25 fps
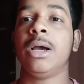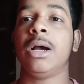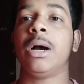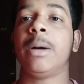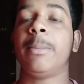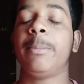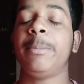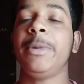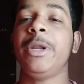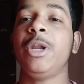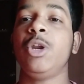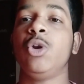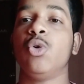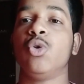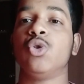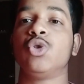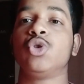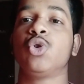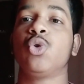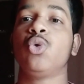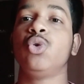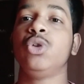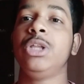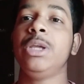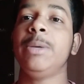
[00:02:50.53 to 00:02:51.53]
अपने नोट्स
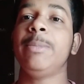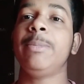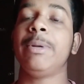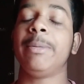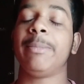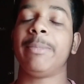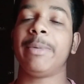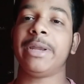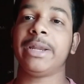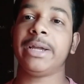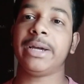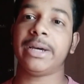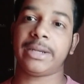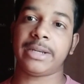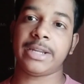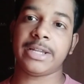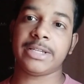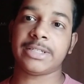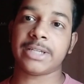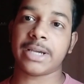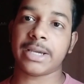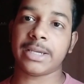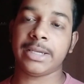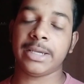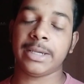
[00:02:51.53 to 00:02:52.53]
खुद ही प्रिपेयर करने
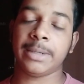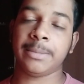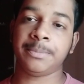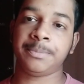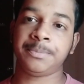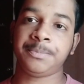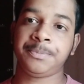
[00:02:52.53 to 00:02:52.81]
चाहिए